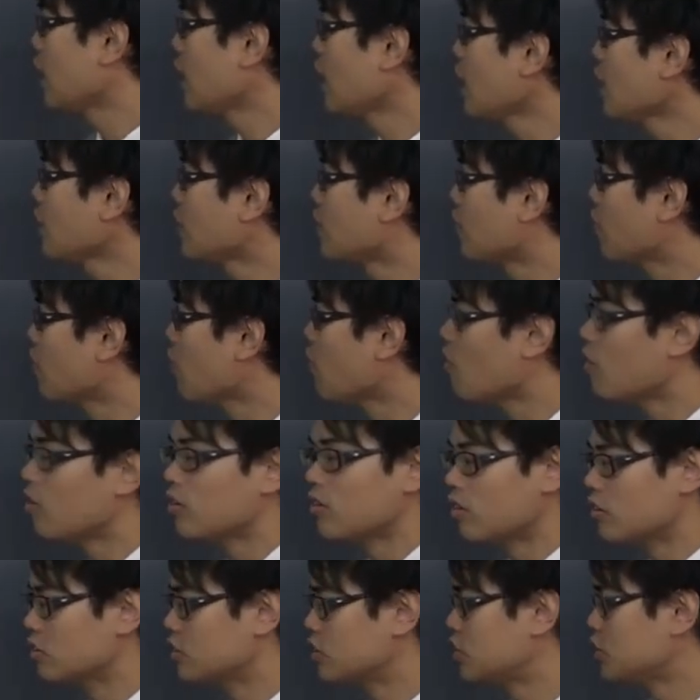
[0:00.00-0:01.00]
円 O
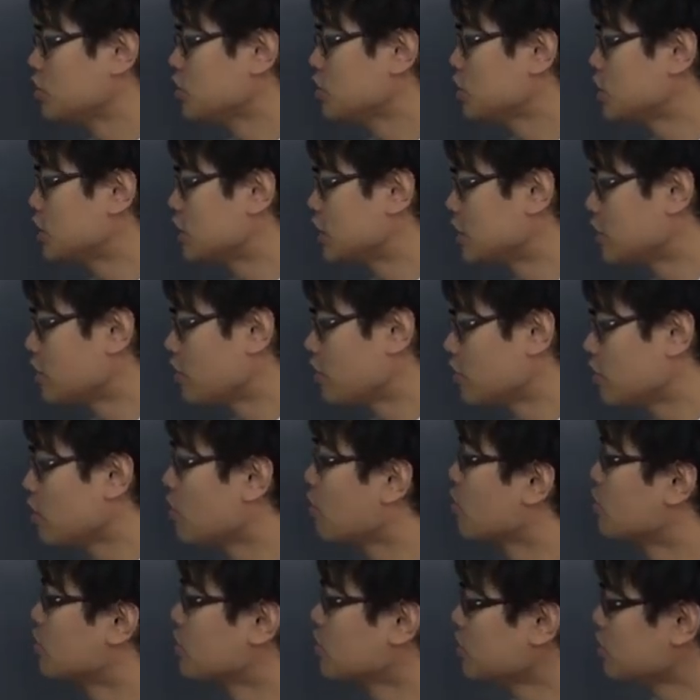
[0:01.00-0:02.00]
の中心を
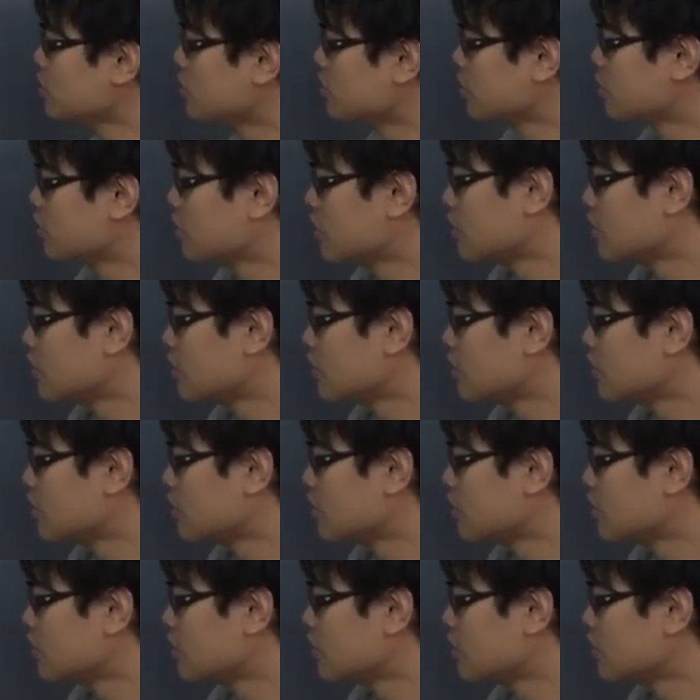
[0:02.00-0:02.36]
通る